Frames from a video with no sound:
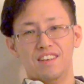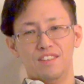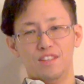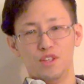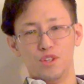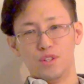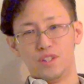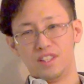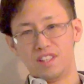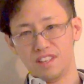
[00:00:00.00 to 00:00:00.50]

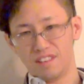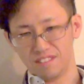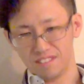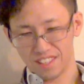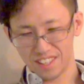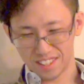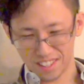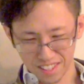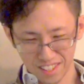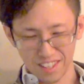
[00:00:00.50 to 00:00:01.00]
言ってる
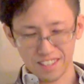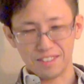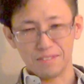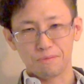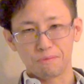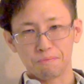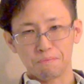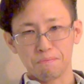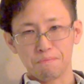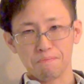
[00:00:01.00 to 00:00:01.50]
んです。
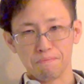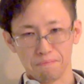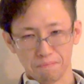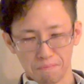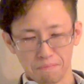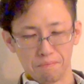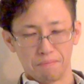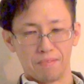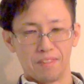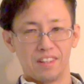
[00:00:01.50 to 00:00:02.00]
う
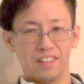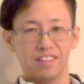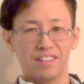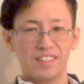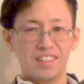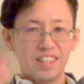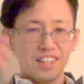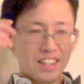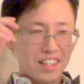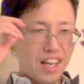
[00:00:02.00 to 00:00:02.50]
ん、
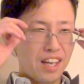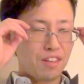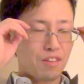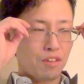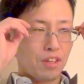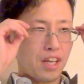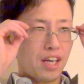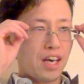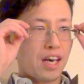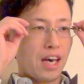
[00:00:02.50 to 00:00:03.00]
な
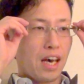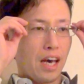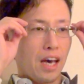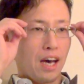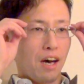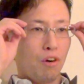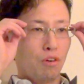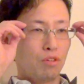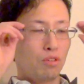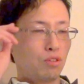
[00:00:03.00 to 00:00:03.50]
の
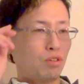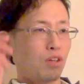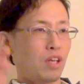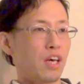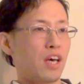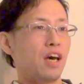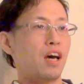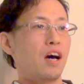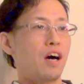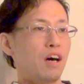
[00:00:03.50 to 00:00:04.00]
で本当
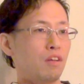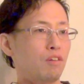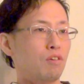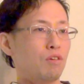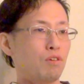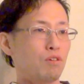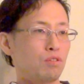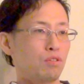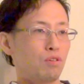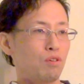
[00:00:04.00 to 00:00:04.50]
ね、あ
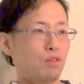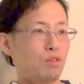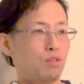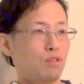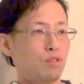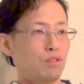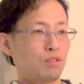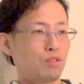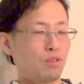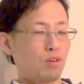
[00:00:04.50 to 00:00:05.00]
のそう
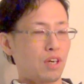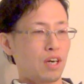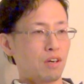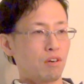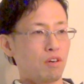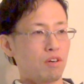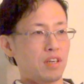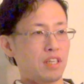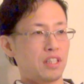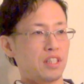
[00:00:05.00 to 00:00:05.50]
いうストーカー
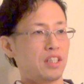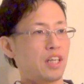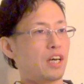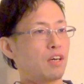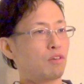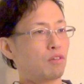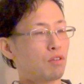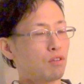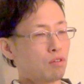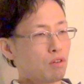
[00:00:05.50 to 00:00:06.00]
行為はしな
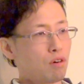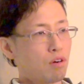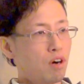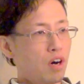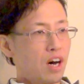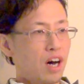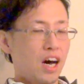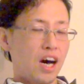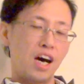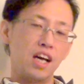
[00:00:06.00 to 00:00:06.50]
いことと、
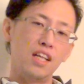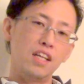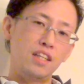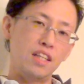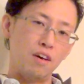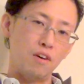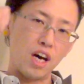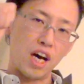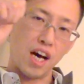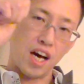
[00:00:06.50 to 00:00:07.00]
あな
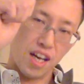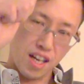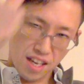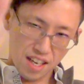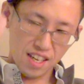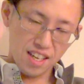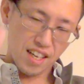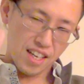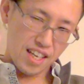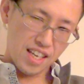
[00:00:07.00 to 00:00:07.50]
たは
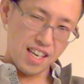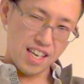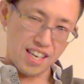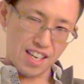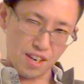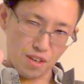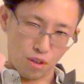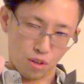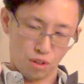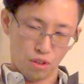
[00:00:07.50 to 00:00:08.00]
生
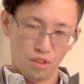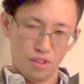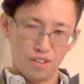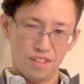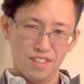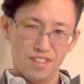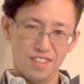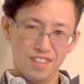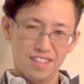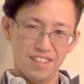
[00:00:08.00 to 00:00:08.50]
きること
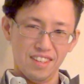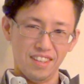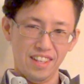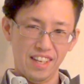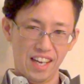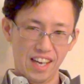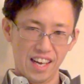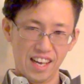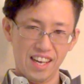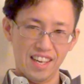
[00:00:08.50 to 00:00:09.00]

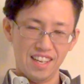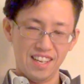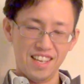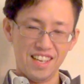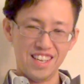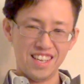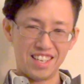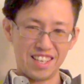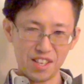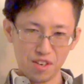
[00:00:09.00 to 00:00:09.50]
ね、
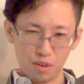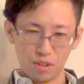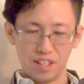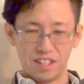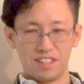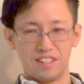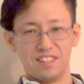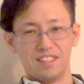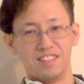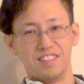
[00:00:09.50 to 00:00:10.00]
生きろで
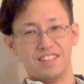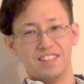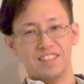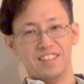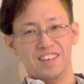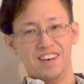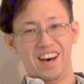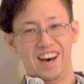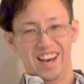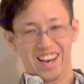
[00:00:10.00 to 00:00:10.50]
す。
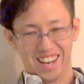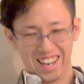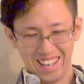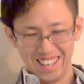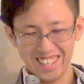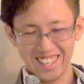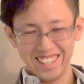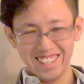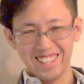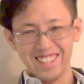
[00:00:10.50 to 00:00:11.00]
はい。
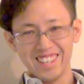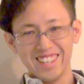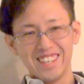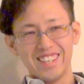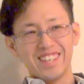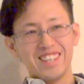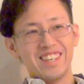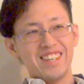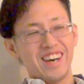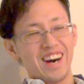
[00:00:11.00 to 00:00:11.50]

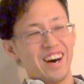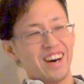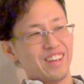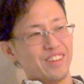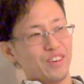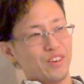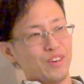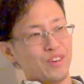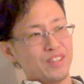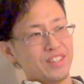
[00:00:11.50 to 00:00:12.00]
あ
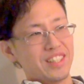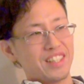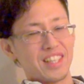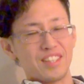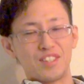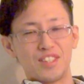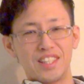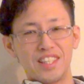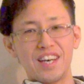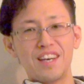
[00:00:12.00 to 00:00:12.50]
の自
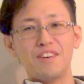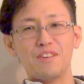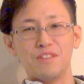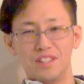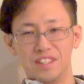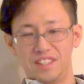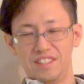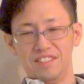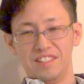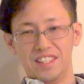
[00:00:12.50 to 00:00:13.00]
殺しないよう
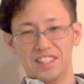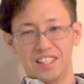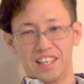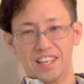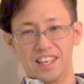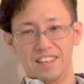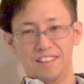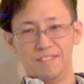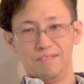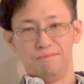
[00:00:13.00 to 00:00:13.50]
にしてくだ
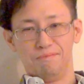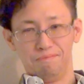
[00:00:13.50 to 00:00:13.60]
さい、うん、っ